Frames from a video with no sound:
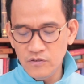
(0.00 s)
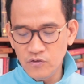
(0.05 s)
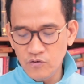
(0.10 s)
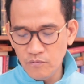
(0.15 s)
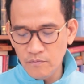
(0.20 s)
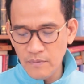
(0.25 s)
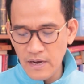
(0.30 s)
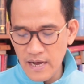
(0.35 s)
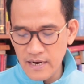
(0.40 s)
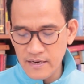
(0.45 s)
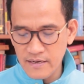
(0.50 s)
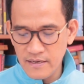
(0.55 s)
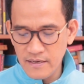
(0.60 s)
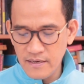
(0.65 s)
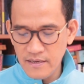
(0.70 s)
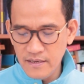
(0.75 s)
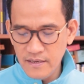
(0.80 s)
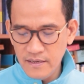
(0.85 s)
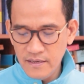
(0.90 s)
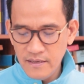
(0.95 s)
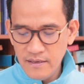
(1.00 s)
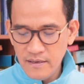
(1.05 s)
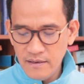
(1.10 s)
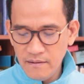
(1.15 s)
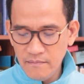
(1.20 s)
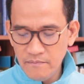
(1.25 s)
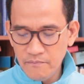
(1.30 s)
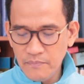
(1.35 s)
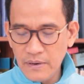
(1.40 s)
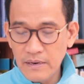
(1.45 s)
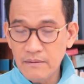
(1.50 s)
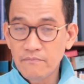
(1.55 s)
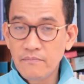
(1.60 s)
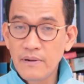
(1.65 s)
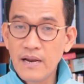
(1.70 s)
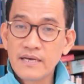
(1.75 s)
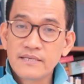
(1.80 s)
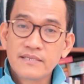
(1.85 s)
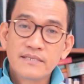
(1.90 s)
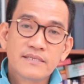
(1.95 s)
Jumat
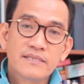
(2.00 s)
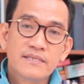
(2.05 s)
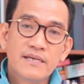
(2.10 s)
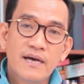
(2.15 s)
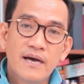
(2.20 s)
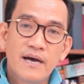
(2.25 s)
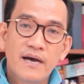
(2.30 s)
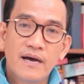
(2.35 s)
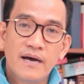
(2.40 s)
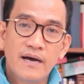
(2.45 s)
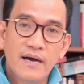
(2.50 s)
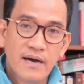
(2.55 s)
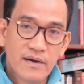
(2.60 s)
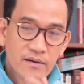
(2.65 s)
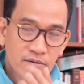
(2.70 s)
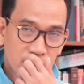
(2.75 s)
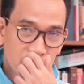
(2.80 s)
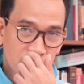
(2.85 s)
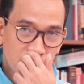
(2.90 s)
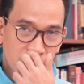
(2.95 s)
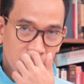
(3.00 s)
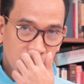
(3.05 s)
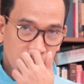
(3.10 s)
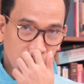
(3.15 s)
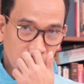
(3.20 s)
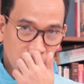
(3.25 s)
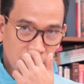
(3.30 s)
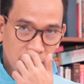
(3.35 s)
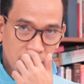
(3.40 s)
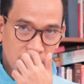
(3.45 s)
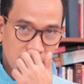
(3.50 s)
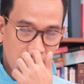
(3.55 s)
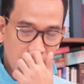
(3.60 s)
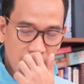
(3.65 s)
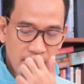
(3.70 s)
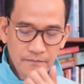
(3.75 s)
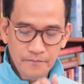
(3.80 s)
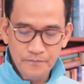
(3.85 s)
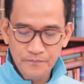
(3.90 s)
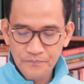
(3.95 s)
14 Agustus
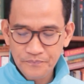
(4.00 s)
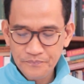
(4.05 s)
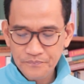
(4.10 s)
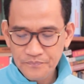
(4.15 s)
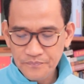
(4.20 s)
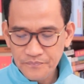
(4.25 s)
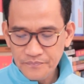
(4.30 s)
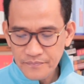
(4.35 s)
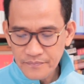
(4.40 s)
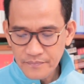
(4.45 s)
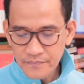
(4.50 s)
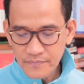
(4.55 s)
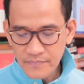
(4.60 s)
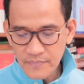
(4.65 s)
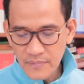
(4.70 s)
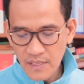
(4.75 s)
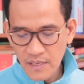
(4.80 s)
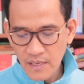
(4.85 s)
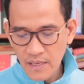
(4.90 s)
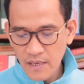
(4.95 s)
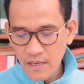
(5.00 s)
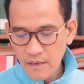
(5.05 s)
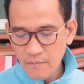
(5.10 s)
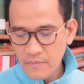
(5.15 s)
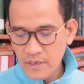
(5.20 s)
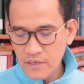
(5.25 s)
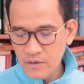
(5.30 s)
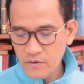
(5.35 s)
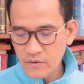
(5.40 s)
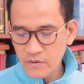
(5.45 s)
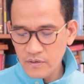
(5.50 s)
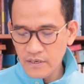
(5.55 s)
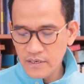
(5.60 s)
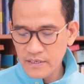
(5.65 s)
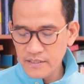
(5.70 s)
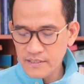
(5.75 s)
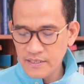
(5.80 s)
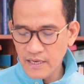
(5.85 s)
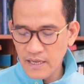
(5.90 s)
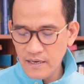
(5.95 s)
ya. Menurut
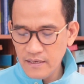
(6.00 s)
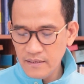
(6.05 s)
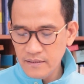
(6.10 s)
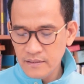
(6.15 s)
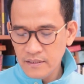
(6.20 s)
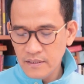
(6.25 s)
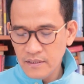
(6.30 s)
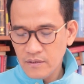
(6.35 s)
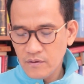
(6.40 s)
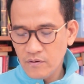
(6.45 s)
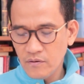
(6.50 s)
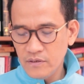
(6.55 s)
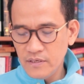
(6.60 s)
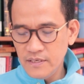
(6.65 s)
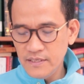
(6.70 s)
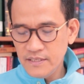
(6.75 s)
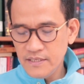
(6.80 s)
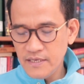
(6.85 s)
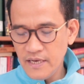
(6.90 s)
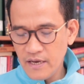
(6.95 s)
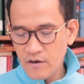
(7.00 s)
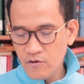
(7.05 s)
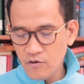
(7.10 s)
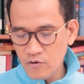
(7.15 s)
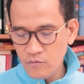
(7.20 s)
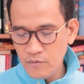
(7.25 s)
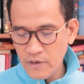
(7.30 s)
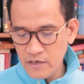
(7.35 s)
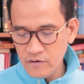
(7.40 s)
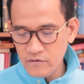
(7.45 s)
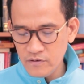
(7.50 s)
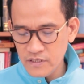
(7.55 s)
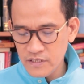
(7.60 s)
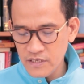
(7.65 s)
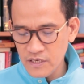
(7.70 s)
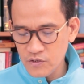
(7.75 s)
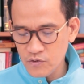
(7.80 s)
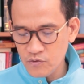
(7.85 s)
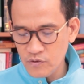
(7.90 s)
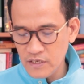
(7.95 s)
Rizal, kondisi ekonomi
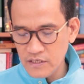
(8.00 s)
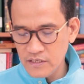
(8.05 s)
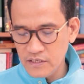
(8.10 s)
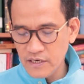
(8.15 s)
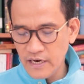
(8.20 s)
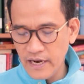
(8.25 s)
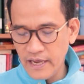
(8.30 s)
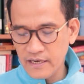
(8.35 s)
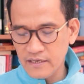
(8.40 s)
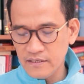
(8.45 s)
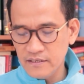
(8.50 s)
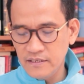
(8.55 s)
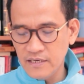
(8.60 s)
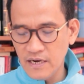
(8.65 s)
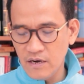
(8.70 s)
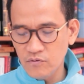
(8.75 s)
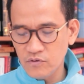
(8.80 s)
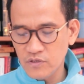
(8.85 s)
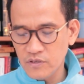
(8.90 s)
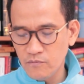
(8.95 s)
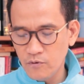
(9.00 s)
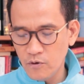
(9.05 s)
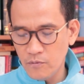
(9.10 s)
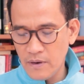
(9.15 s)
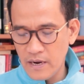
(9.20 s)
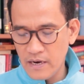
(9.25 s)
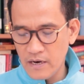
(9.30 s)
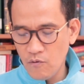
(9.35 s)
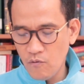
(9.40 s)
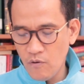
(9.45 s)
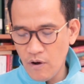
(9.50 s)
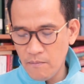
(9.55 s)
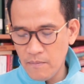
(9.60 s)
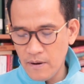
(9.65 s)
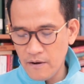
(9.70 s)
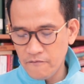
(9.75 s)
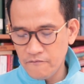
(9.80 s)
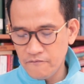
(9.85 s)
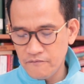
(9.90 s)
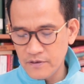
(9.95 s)
Indonesia sudah jelek jauh sebelum ada
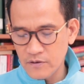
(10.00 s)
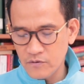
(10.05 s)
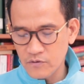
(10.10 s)
wabah